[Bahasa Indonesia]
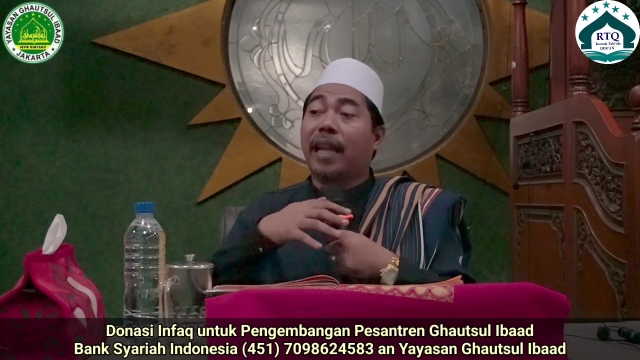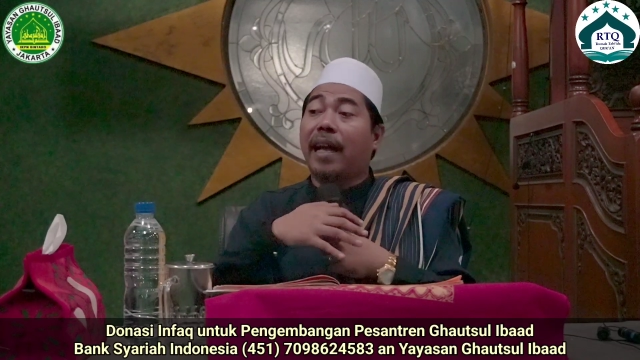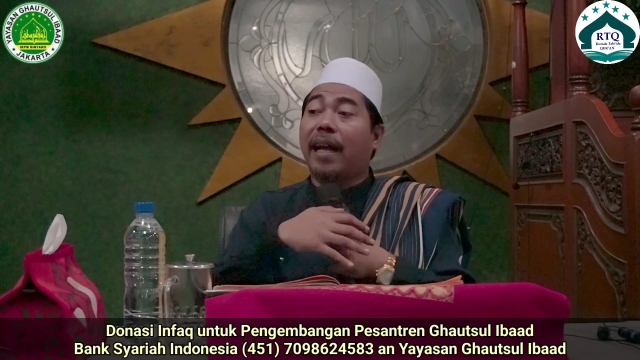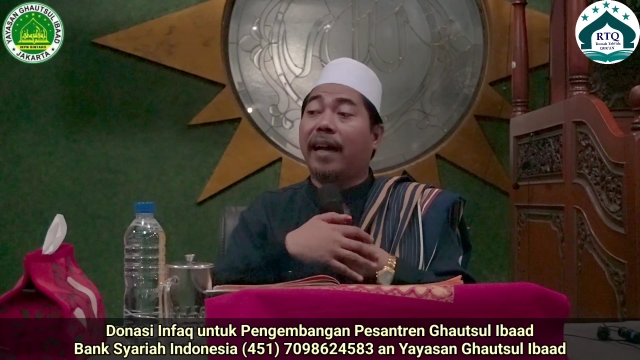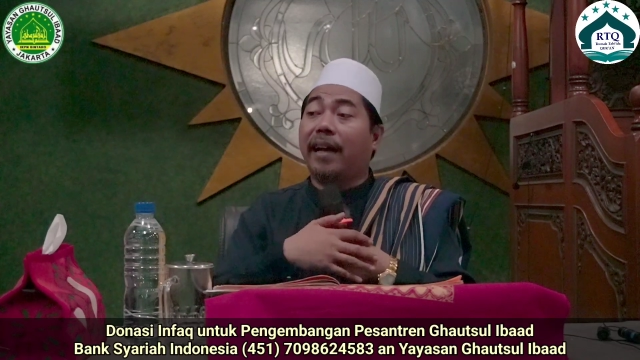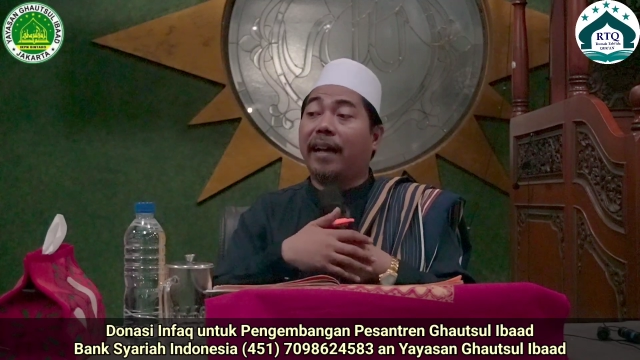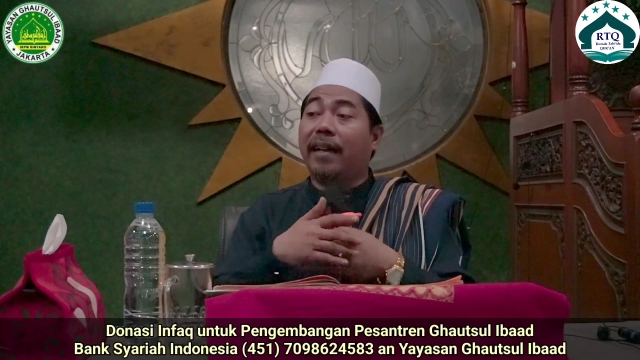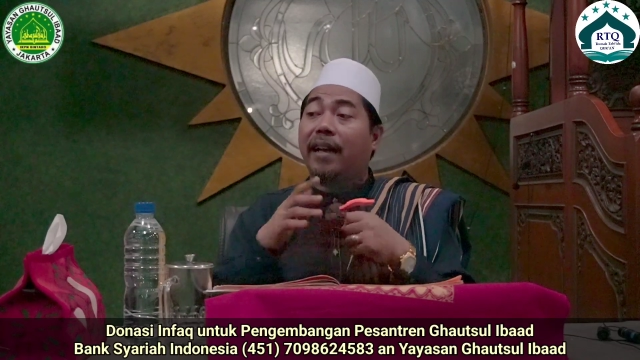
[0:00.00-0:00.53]

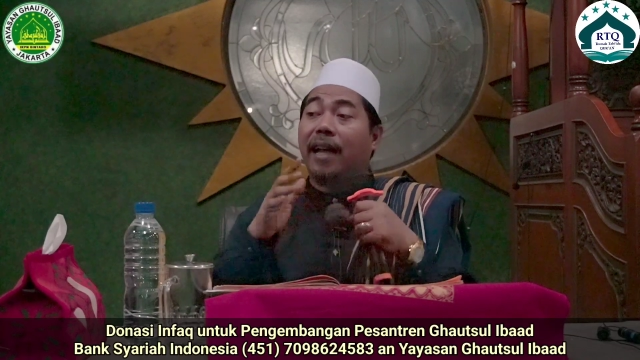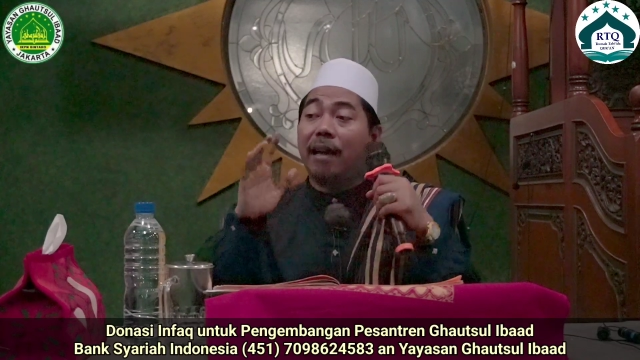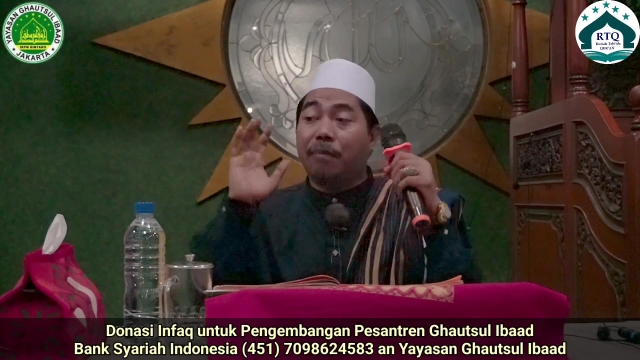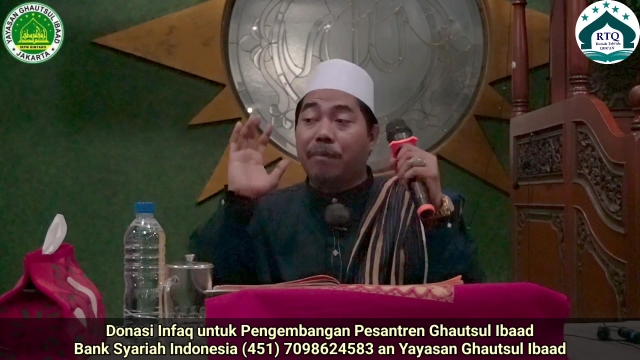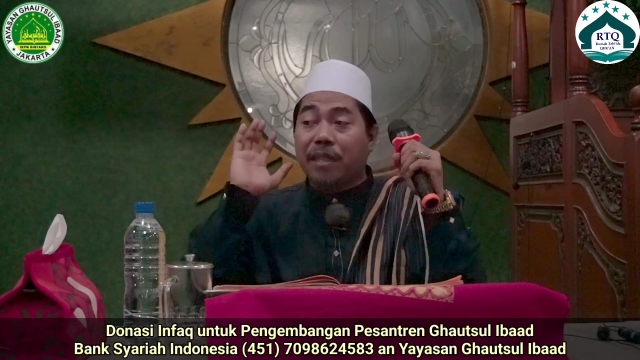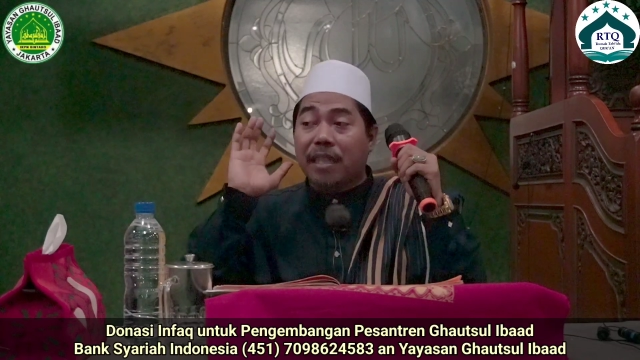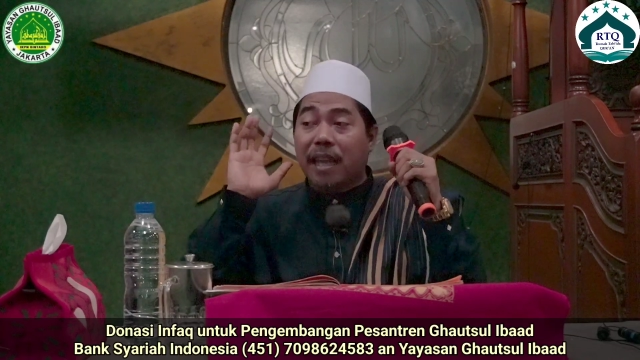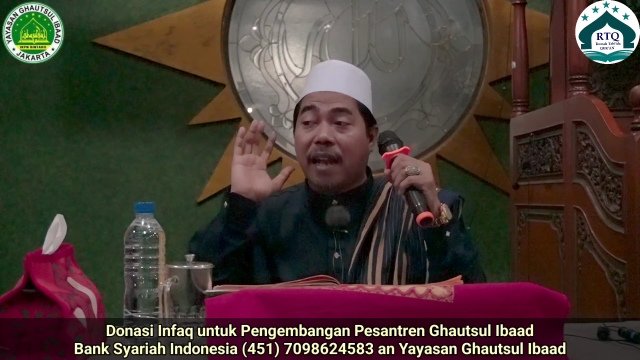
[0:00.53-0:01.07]
tangan
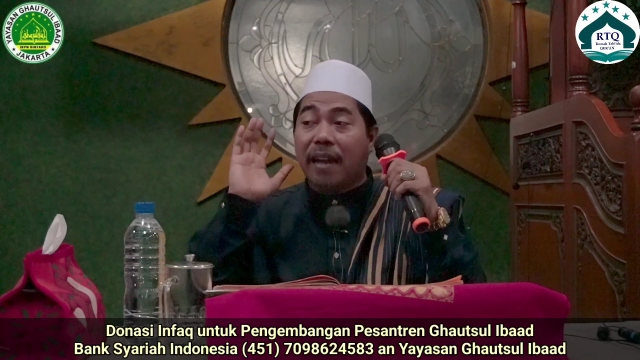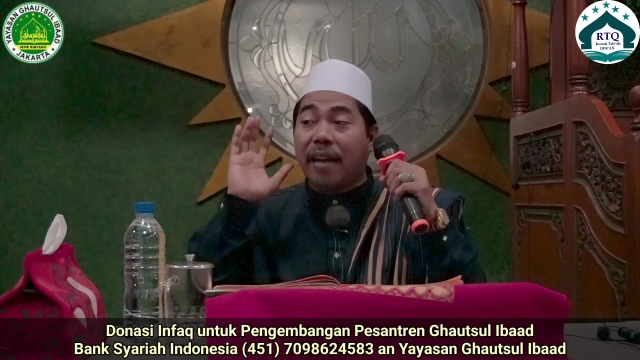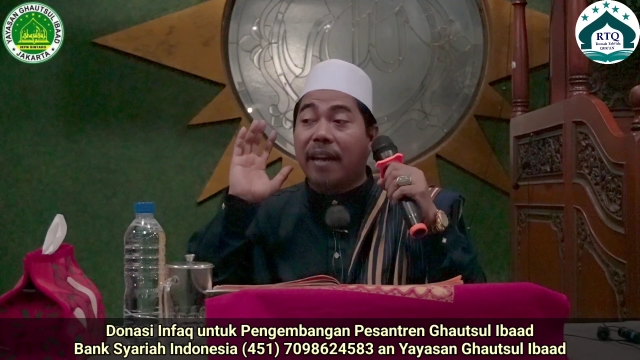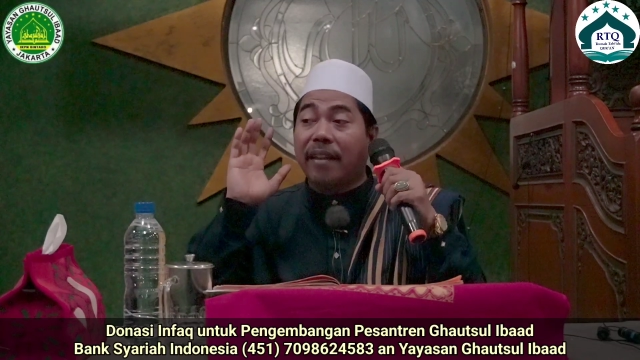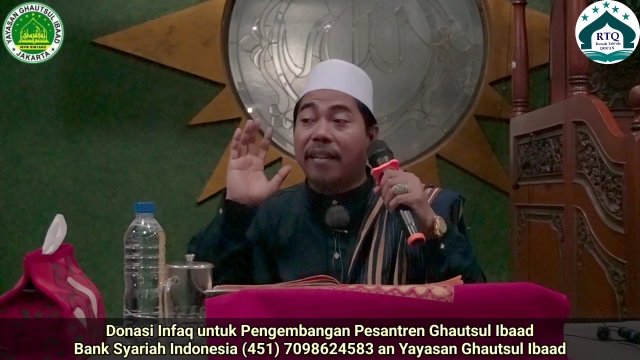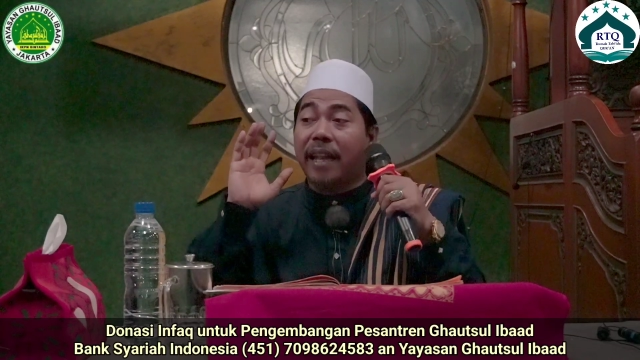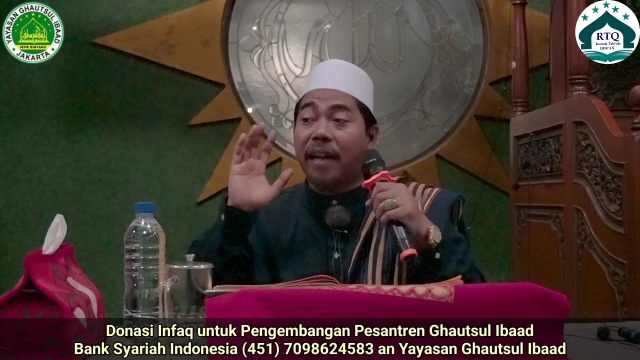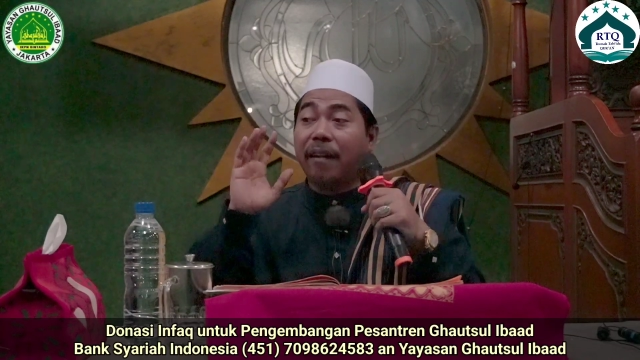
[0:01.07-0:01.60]
habis
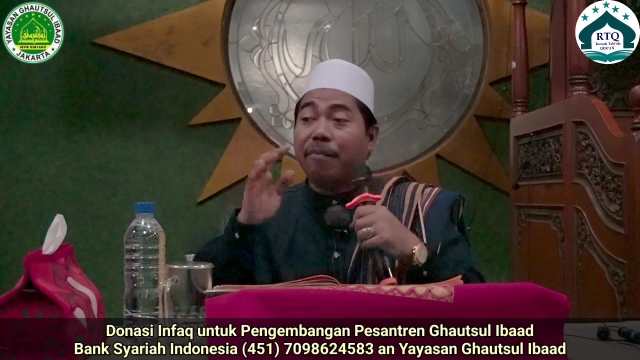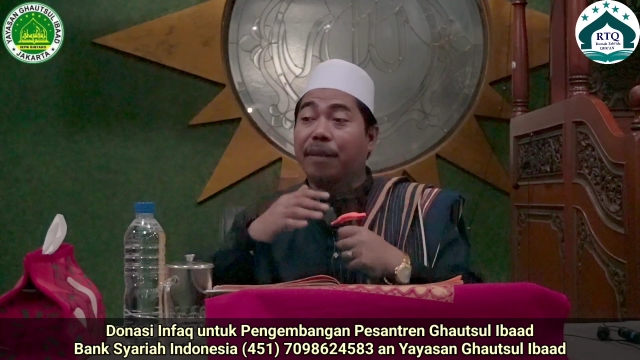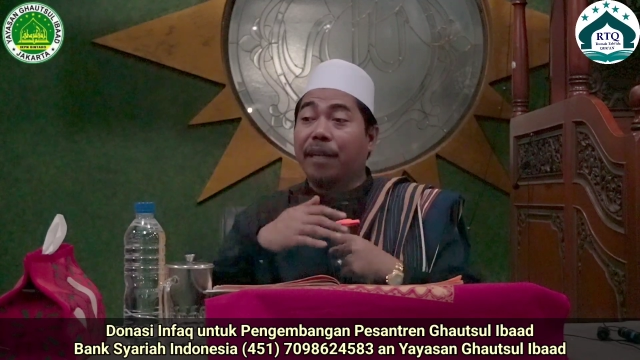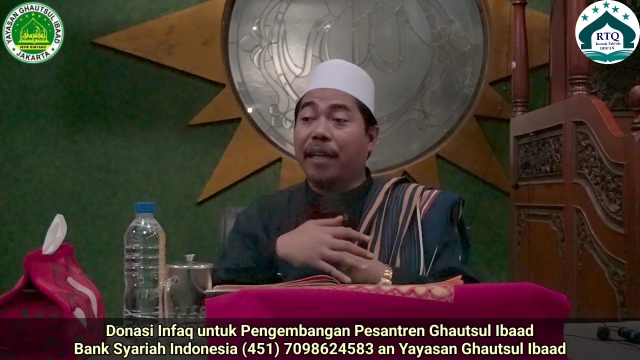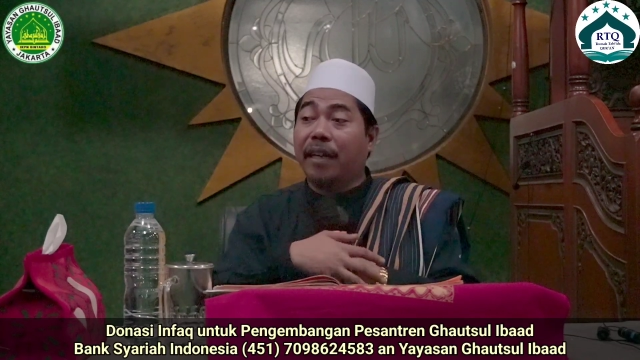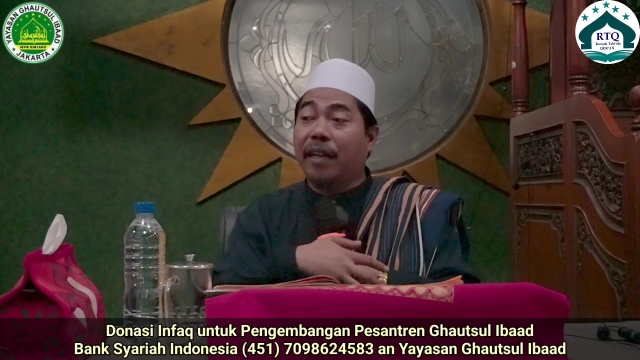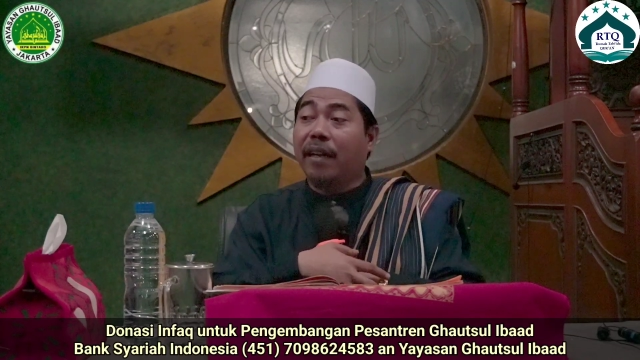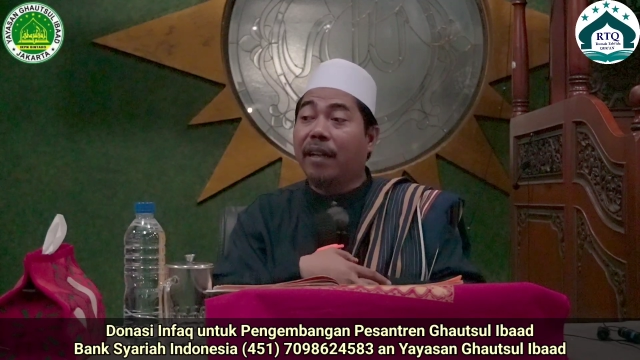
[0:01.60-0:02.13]
Anda
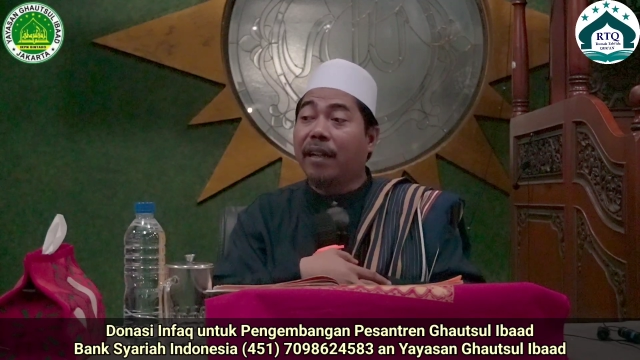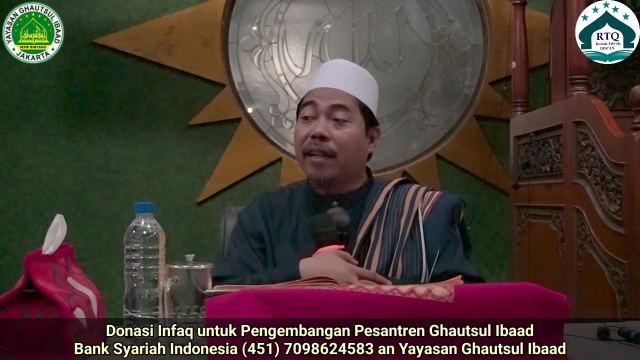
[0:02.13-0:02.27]
takbir